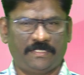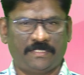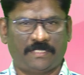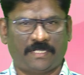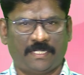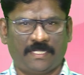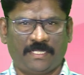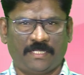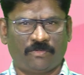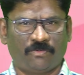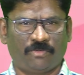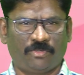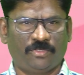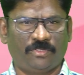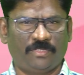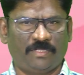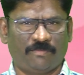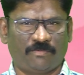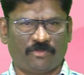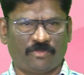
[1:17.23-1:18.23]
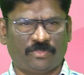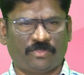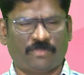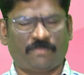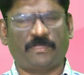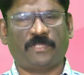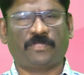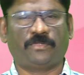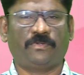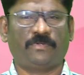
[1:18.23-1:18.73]
இது ரெண்டையும் குறித்து நம்ம
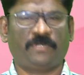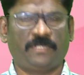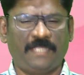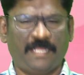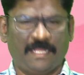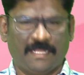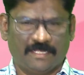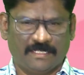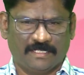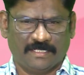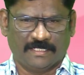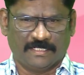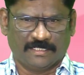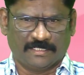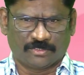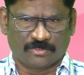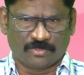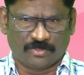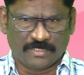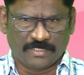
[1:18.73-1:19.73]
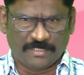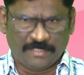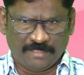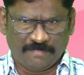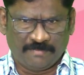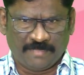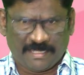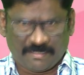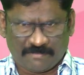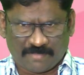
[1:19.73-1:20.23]
கொஞ்சம் பார்த்தோம் இல்லையா ஸோ
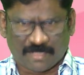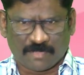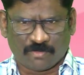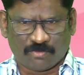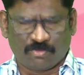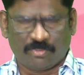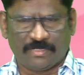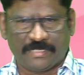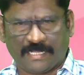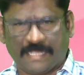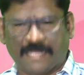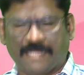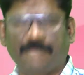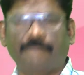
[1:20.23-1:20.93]
இனிமேல் வரக்கூடிய